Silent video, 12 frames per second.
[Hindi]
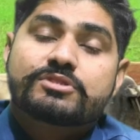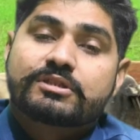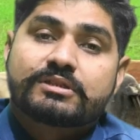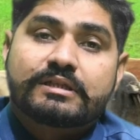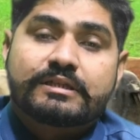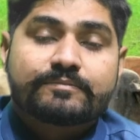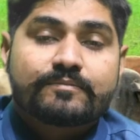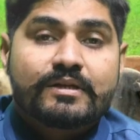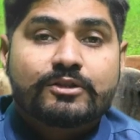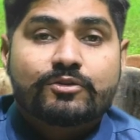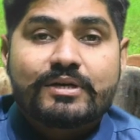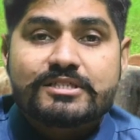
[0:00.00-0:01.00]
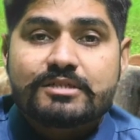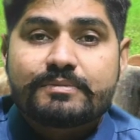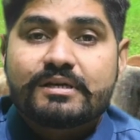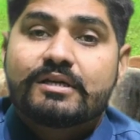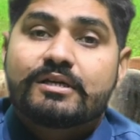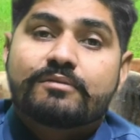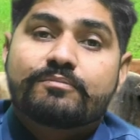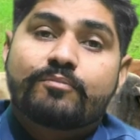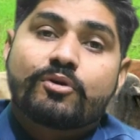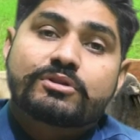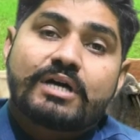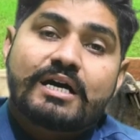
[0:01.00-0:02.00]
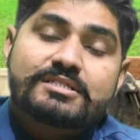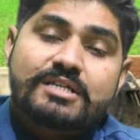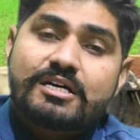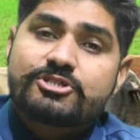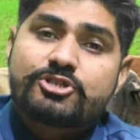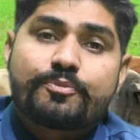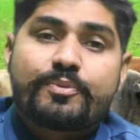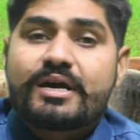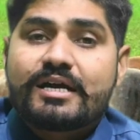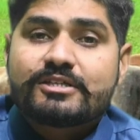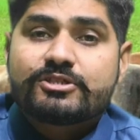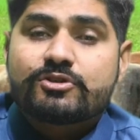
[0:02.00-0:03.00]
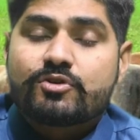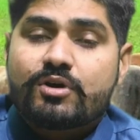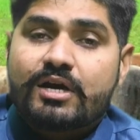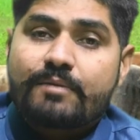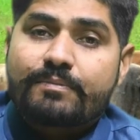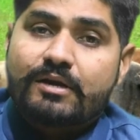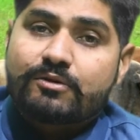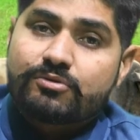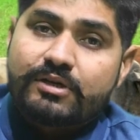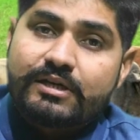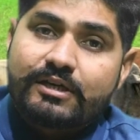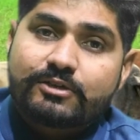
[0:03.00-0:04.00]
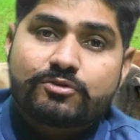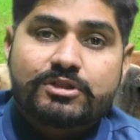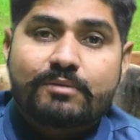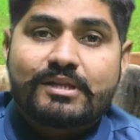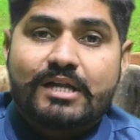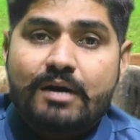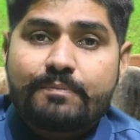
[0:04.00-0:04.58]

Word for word: हो सकता है तो ऐसे में बहुत आसान से उपाय हैं जिनको अगर आप लागू करेंगे तो उसके बाद